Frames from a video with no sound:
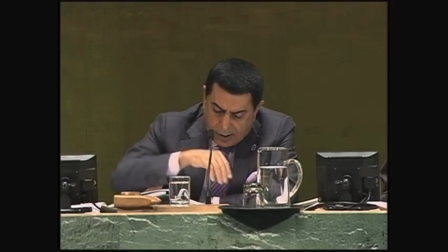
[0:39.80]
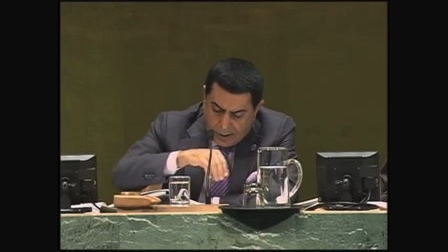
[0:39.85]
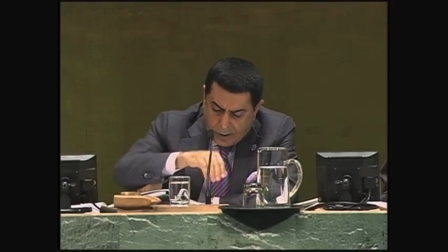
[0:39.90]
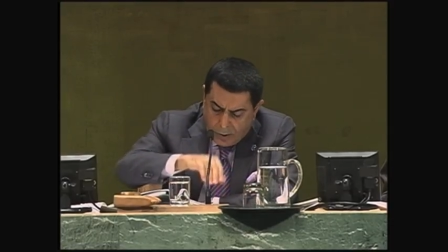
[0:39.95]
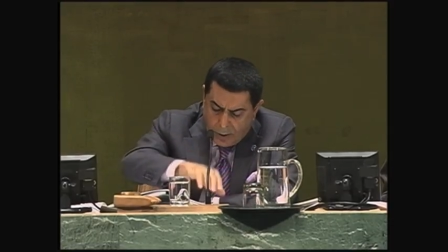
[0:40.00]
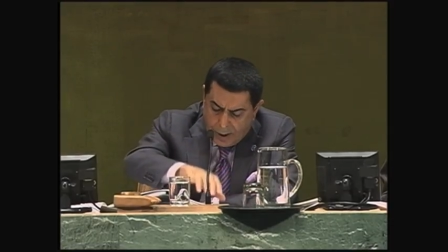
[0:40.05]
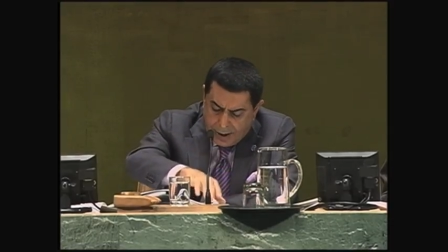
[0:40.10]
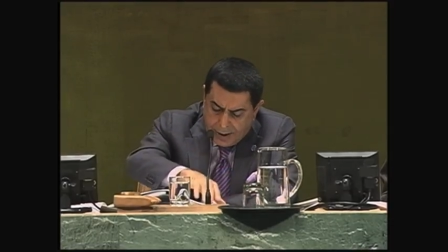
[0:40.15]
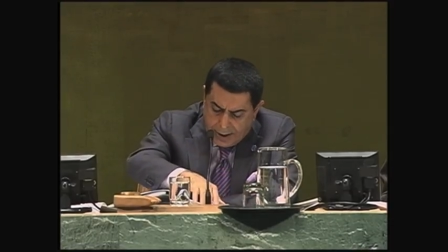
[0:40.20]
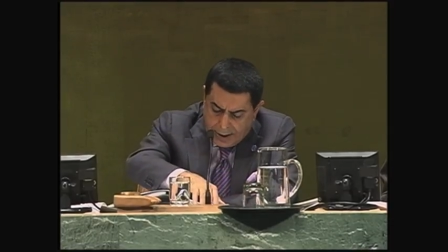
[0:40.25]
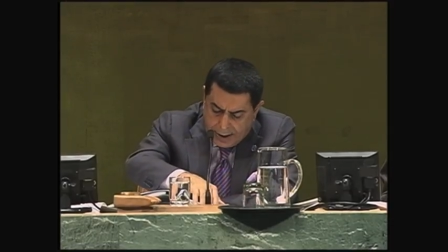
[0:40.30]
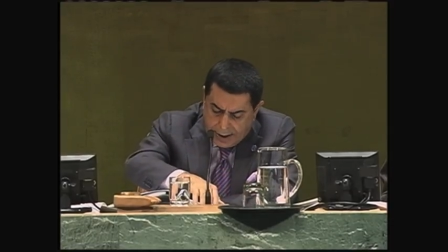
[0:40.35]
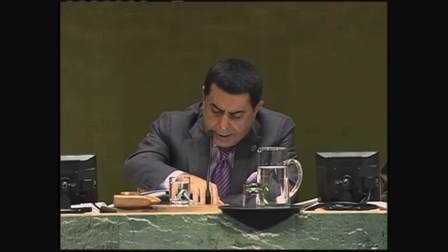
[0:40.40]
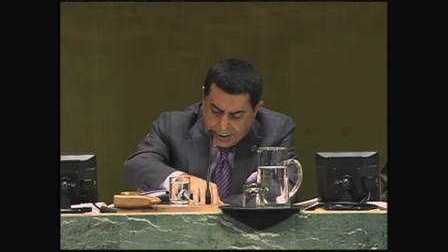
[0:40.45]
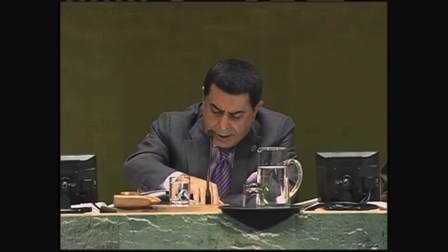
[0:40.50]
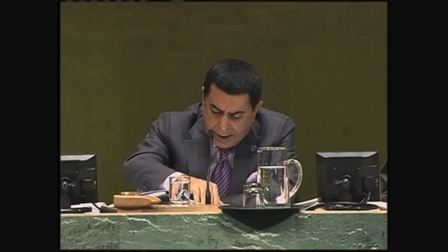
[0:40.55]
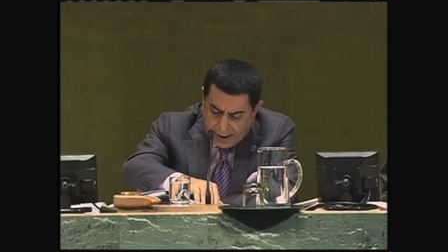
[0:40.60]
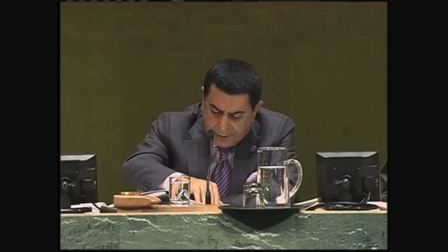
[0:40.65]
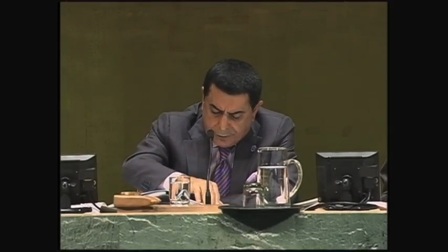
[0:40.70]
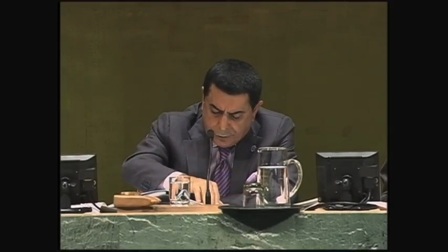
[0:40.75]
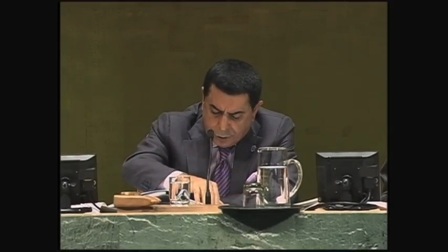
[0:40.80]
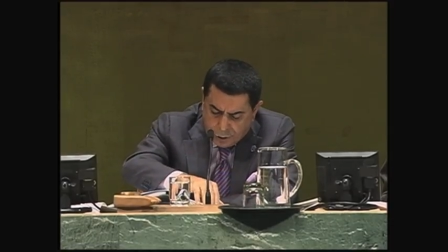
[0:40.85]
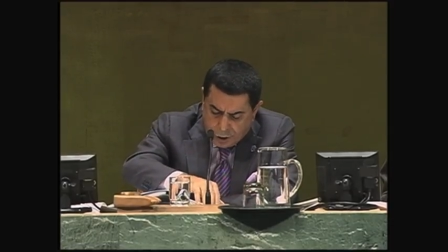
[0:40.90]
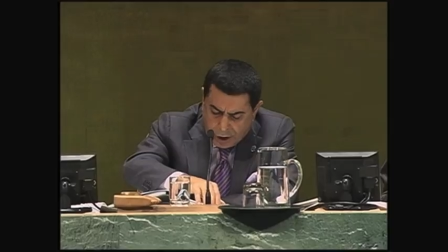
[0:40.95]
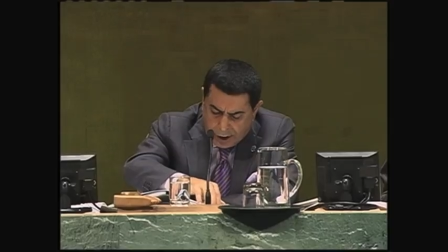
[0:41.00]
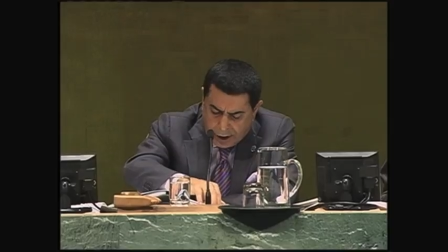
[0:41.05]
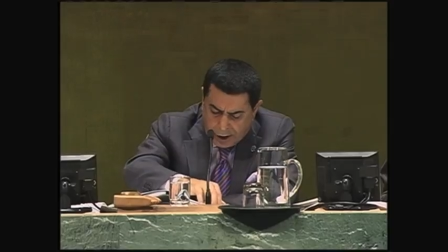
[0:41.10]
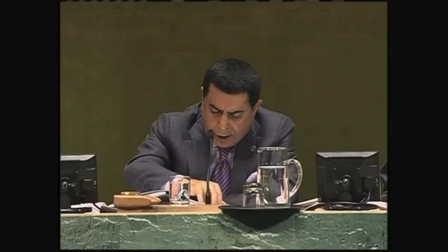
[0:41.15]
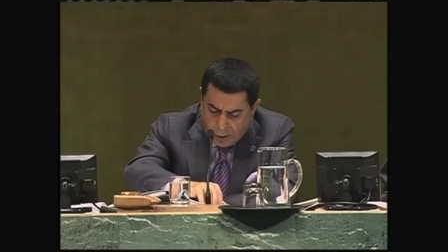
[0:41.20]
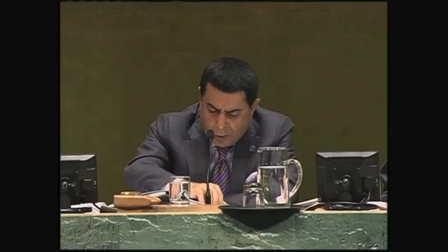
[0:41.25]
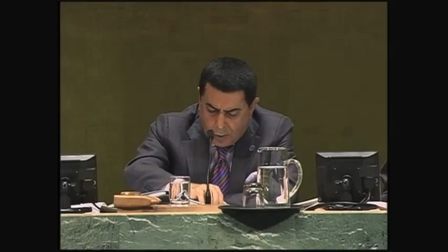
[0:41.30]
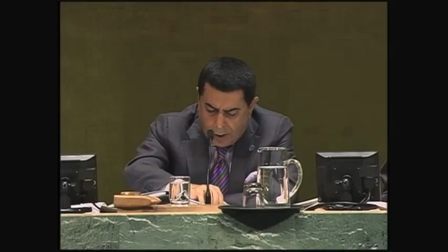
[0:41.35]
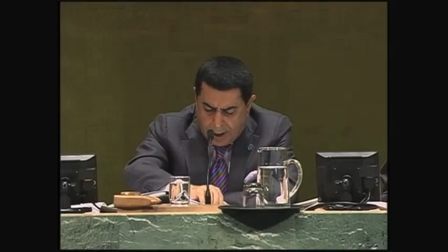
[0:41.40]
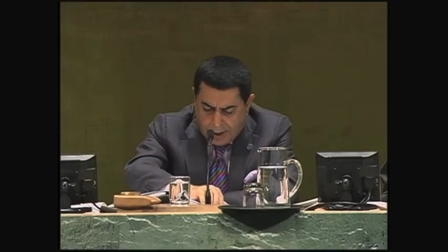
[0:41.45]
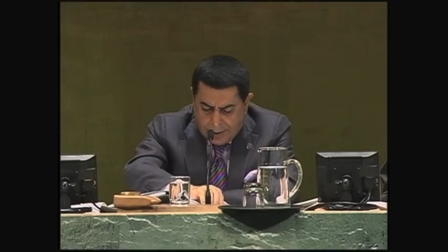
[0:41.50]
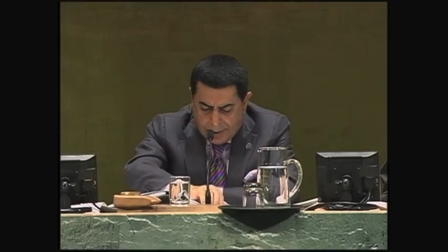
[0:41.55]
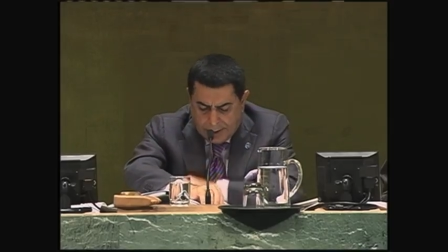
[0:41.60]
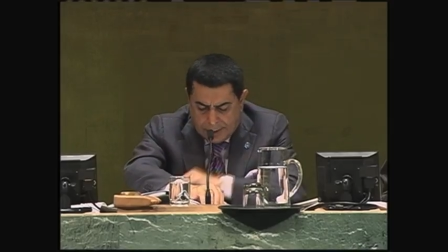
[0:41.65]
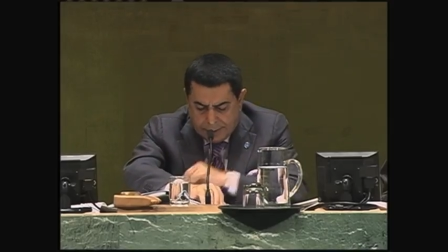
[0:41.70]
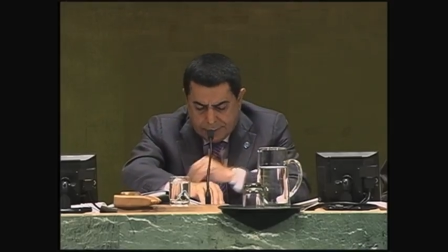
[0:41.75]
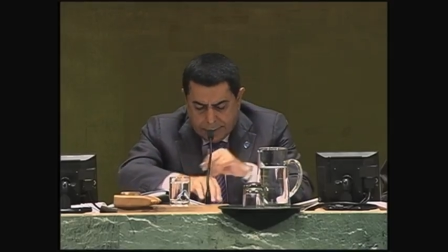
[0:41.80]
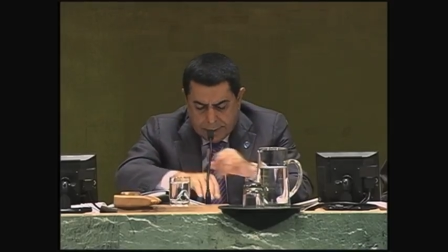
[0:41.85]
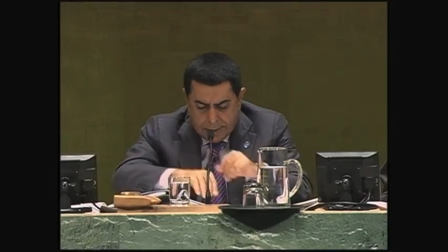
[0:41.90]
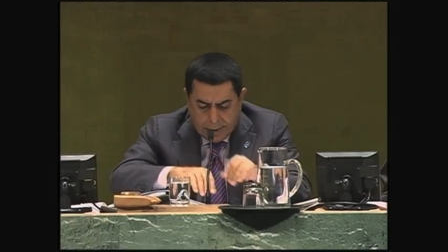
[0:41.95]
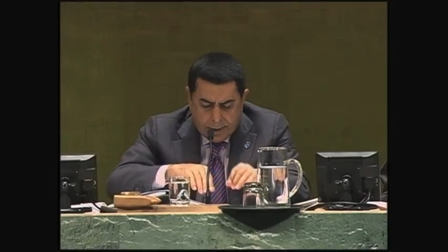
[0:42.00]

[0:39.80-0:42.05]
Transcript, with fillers: وهي أهداف تشكل أيضا